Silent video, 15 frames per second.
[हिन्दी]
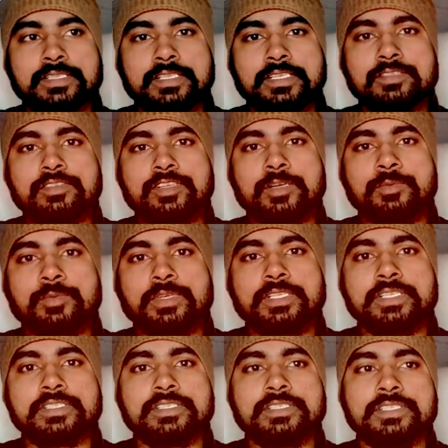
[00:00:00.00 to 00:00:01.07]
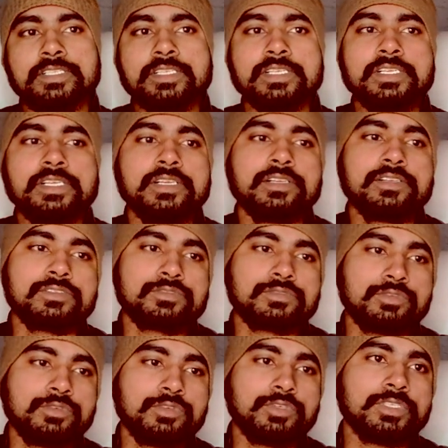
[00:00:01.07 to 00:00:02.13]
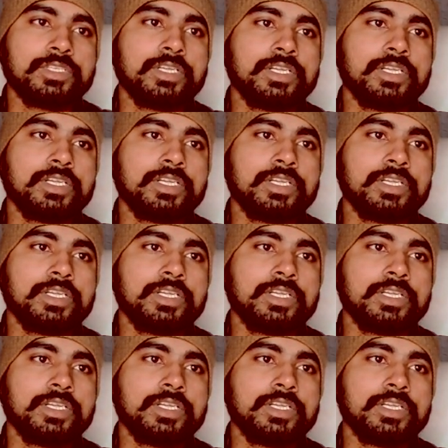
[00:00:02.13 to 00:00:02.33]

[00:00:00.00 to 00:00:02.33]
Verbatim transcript: सकते हैं तो आपका ये चीज़ें शुरू हो